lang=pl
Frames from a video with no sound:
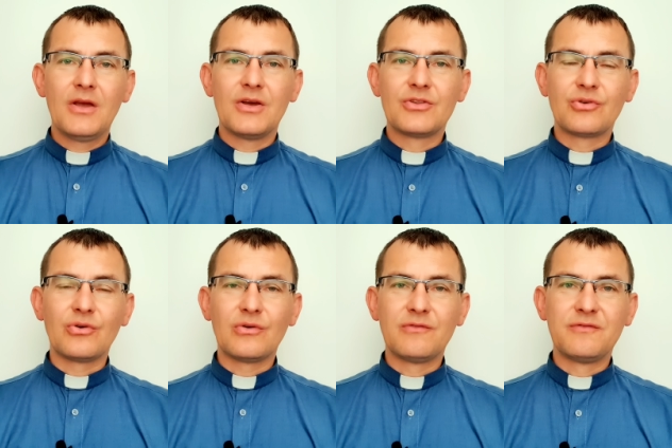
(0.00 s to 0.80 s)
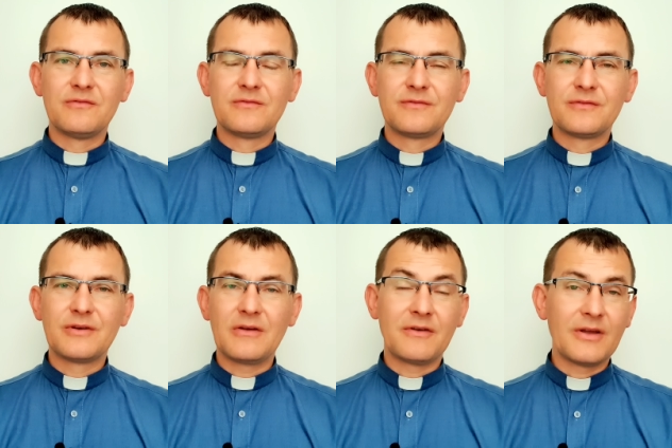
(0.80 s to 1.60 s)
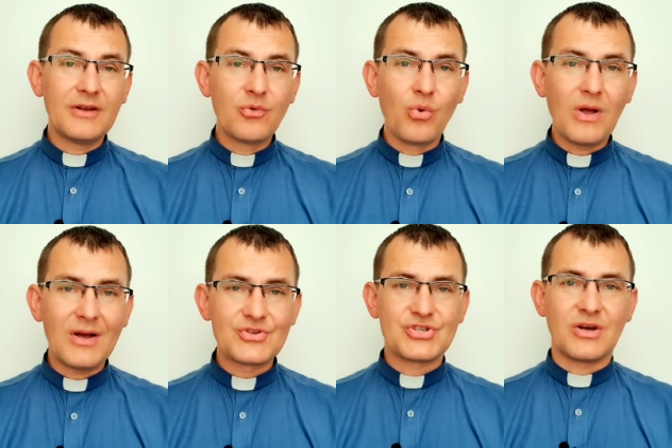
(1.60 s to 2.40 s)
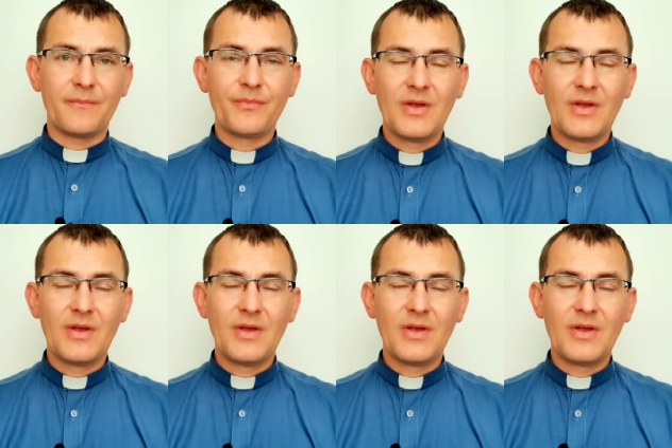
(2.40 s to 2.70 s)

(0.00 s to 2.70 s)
e, to w, Ewangelii Łukasza